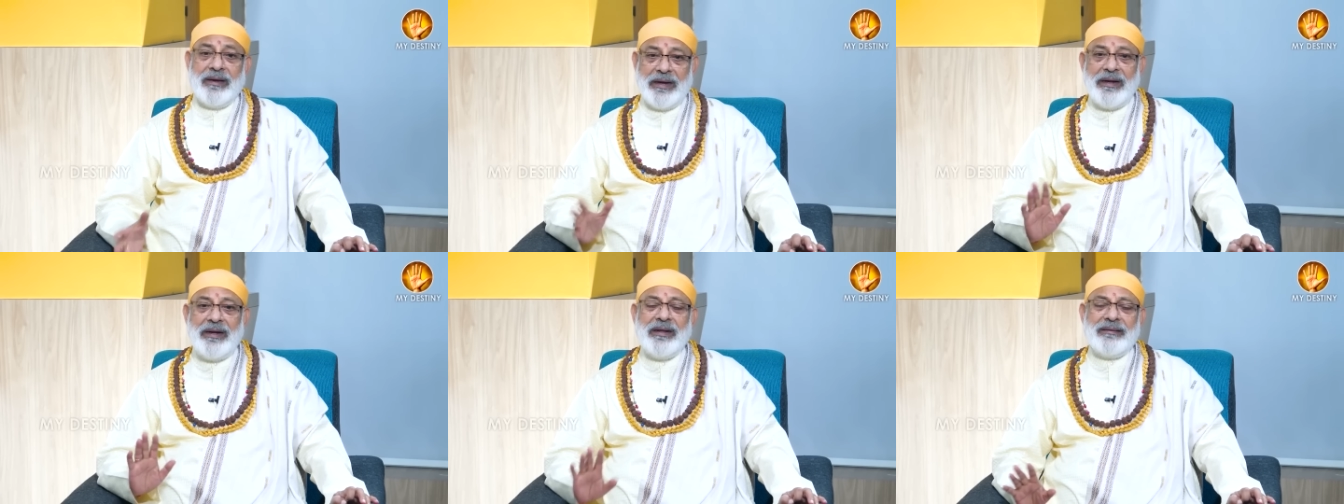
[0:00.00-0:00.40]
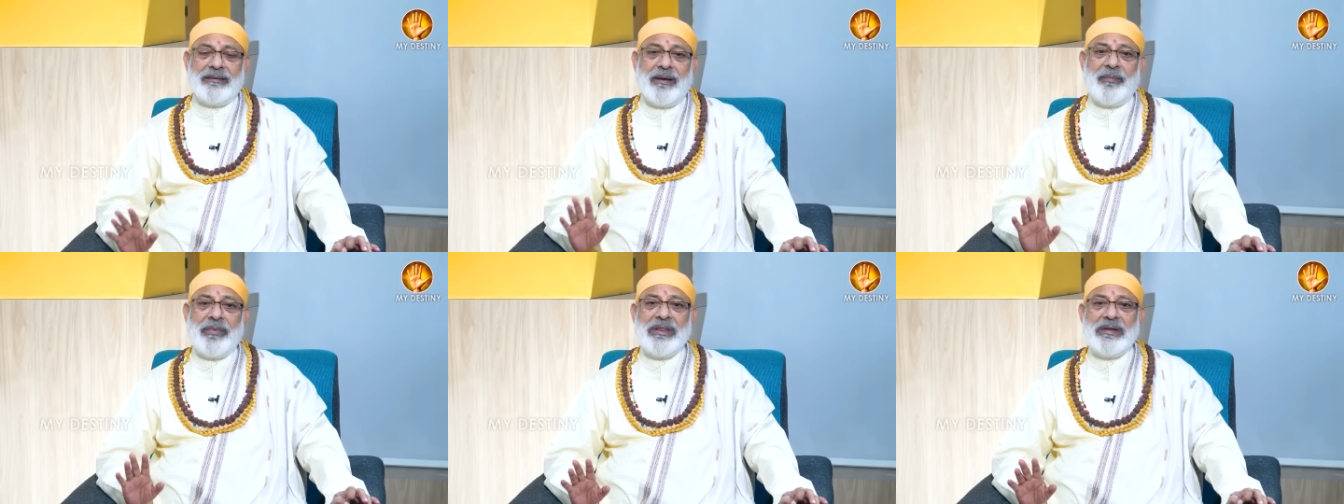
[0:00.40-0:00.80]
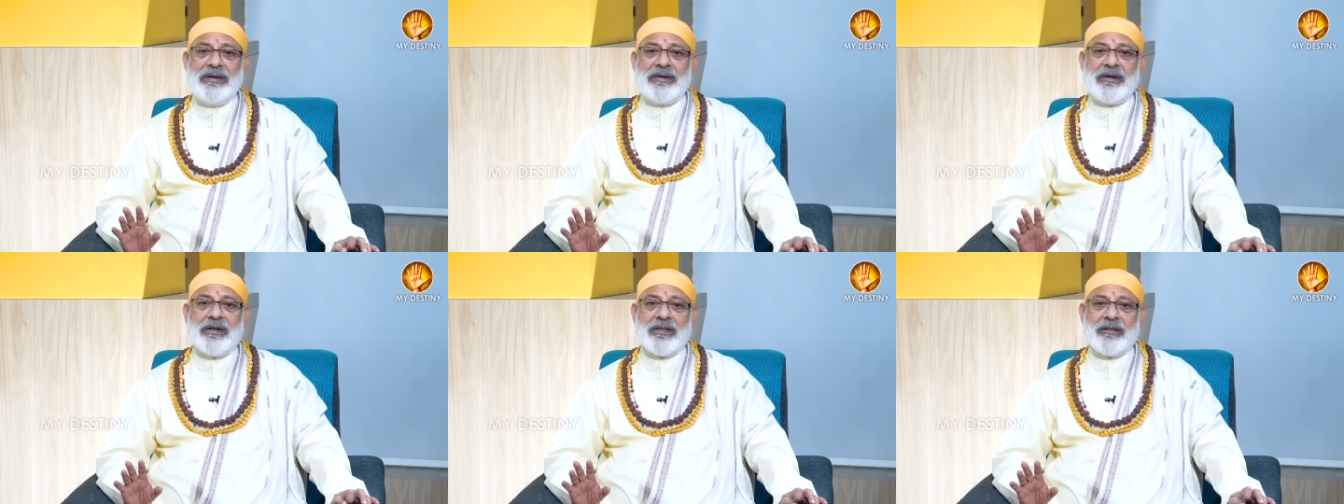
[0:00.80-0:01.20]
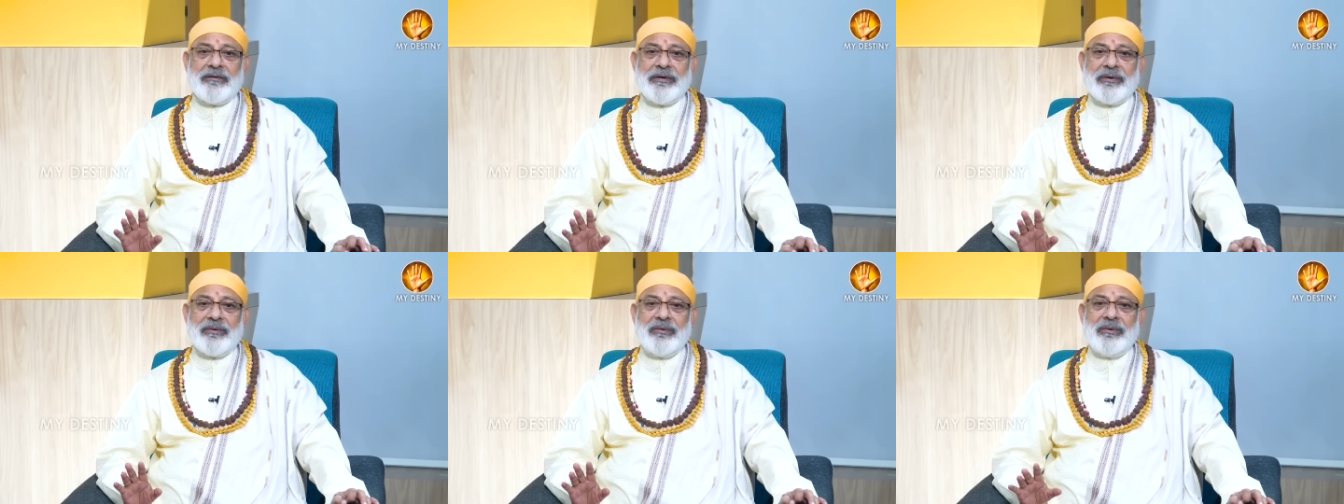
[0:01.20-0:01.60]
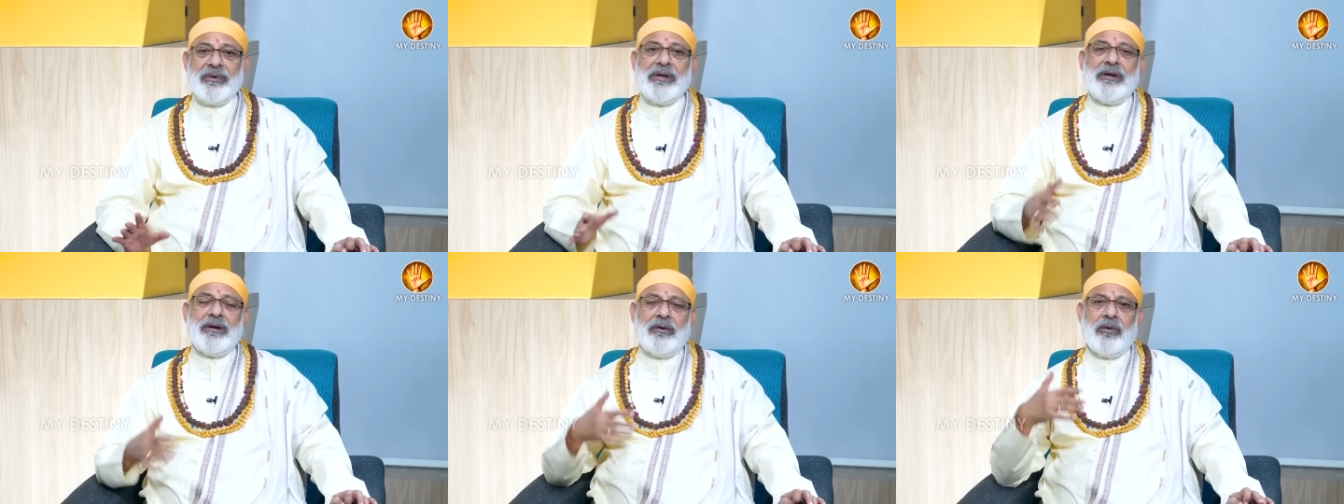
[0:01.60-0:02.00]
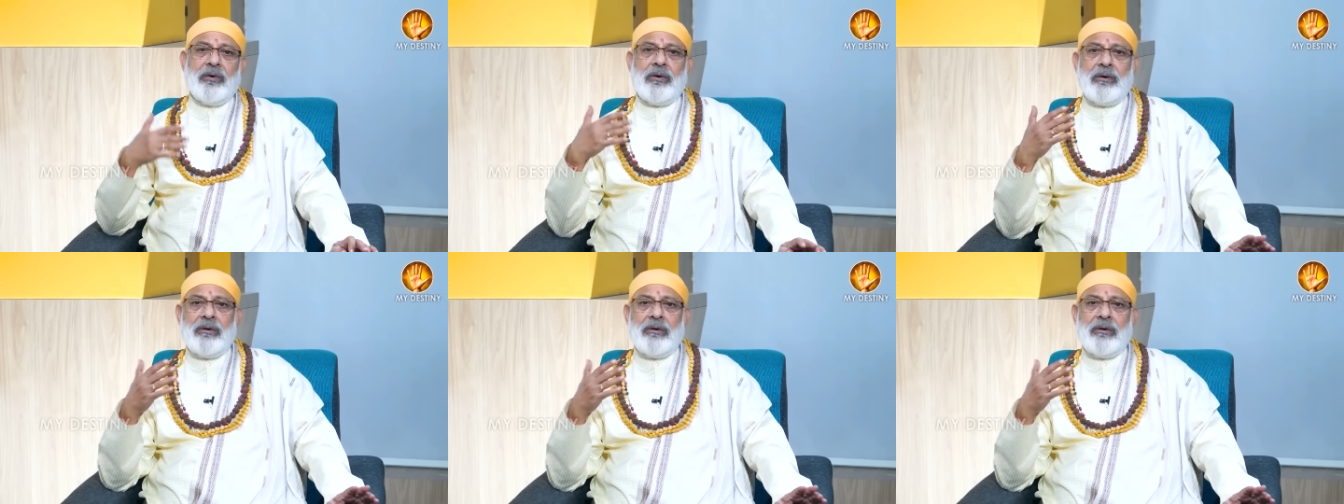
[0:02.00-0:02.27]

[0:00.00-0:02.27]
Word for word: ఇంటికి సంబంధించినంత వరకు ఇంట్లో